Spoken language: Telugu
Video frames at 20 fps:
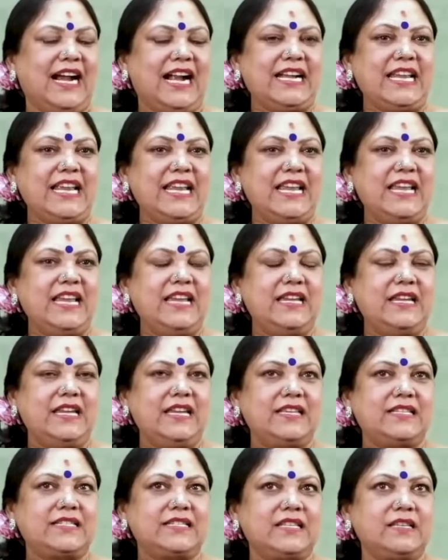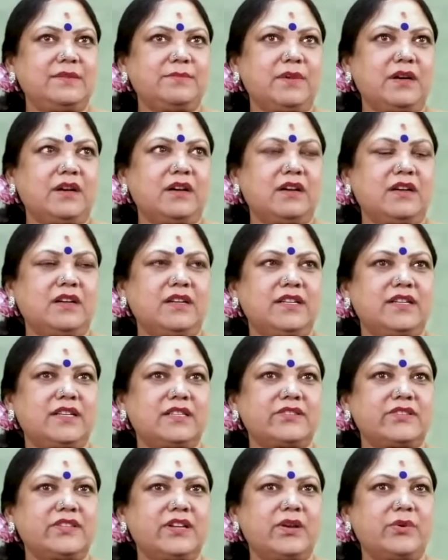అంటే ఈ సినిమా
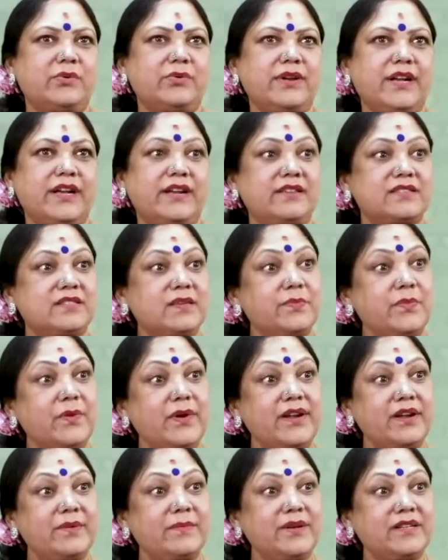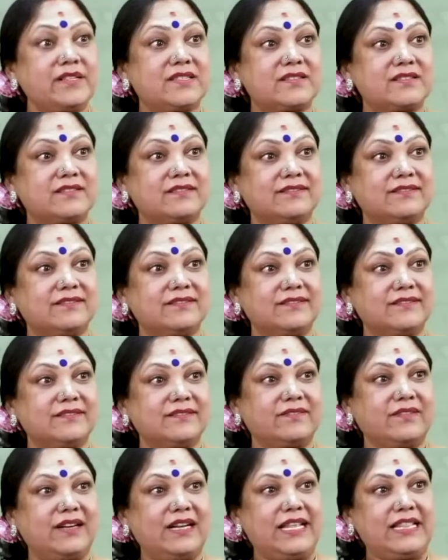ఇండస్ట్రీలో ఉండే డిసప్పాయింట్మెంట్స్
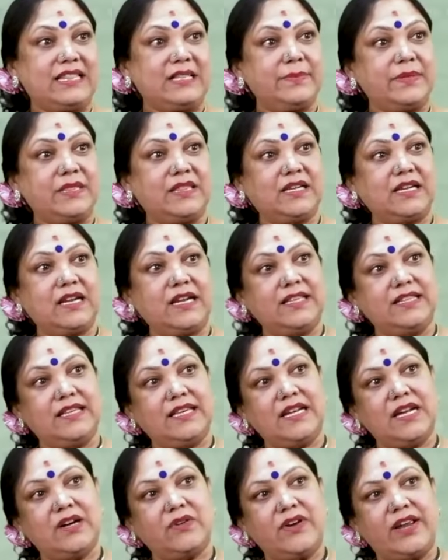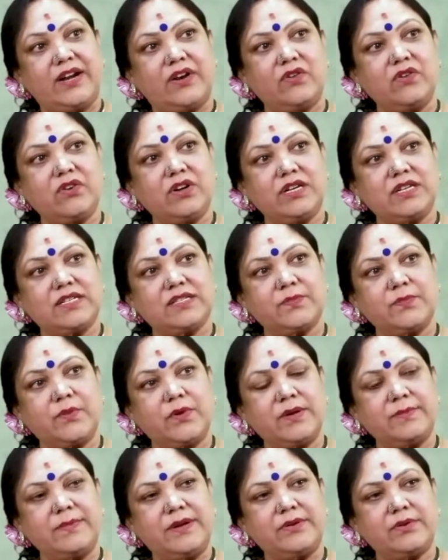వాళ్ళు hmm. ఎంత పెద్దగా ఎదిగినా కూడా ఎక్కడొక
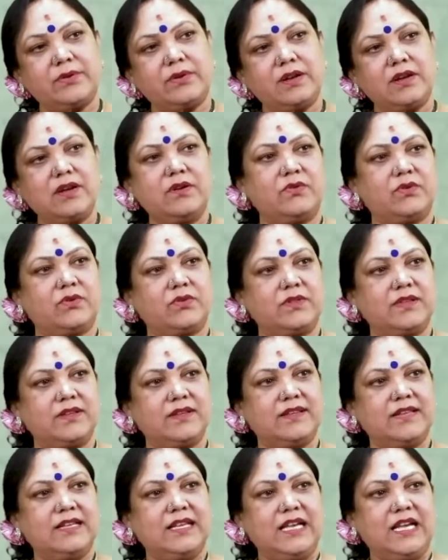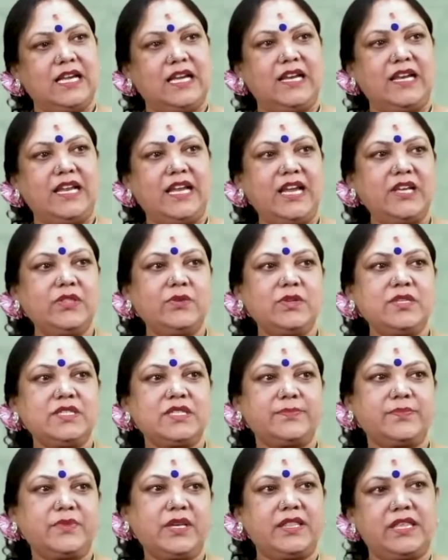డిసప్పాయింట్మెంట్ ఉండనే ఉంటుంది లేదు అని
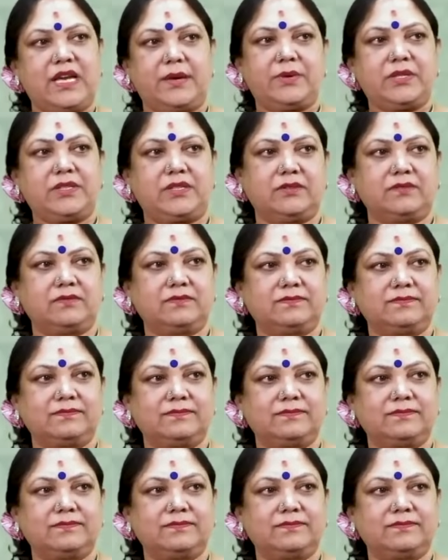చెప్తే అది అబద్ధం